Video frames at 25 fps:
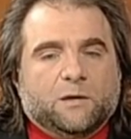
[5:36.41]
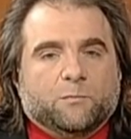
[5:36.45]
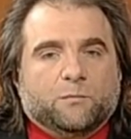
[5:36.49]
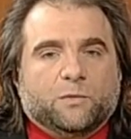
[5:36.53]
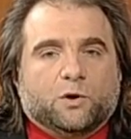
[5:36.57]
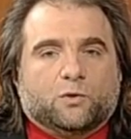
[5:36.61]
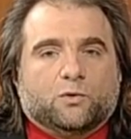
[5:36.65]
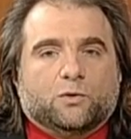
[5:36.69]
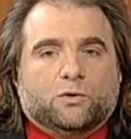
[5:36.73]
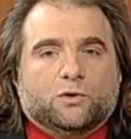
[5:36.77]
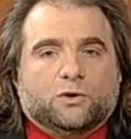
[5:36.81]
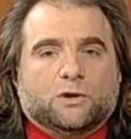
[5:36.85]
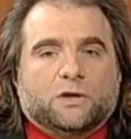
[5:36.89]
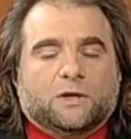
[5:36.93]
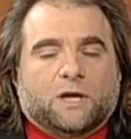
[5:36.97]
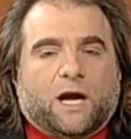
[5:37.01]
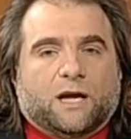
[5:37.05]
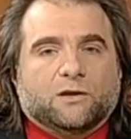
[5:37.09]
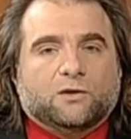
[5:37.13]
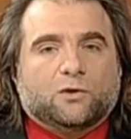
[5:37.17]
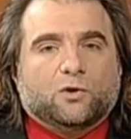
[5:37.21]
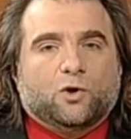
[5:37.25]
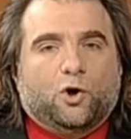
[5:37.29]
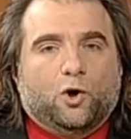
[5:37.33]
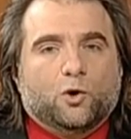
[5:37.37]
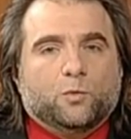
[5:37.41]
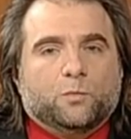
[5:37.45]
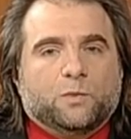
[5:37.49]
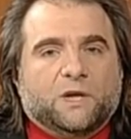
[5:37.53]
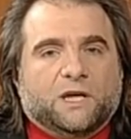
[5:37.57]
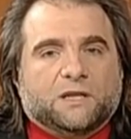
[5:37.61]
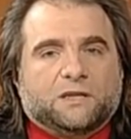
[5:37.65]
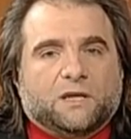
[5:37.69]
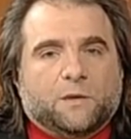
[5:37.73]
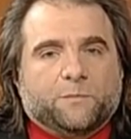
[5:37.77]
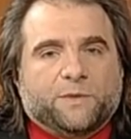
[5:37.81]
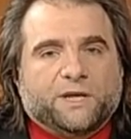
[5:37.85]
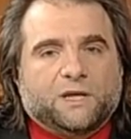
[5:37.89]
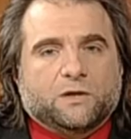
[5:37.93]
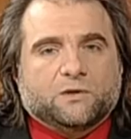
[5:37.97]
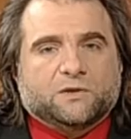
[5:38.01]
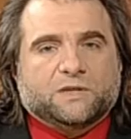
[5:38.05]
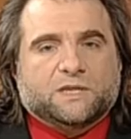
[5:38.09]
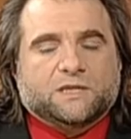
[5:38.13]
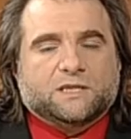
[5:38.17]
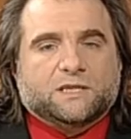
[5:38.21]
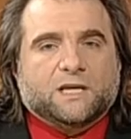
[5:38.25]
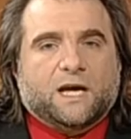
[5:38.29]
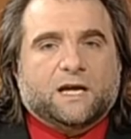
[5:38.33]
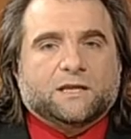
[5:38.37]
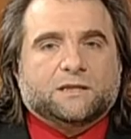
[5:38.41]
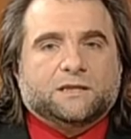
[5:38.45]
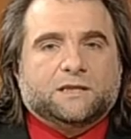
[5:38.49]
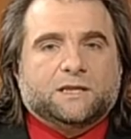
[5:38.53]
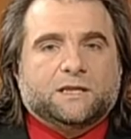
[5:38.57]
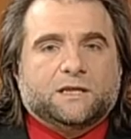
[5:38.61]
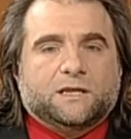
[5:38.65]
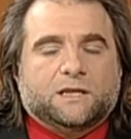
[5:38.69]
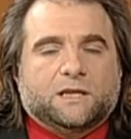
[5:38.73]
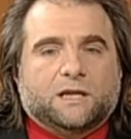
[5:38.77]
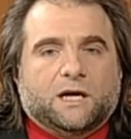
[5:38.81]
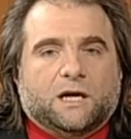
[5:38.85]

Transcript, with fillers: بيكون عنده حب للتميز الذاتي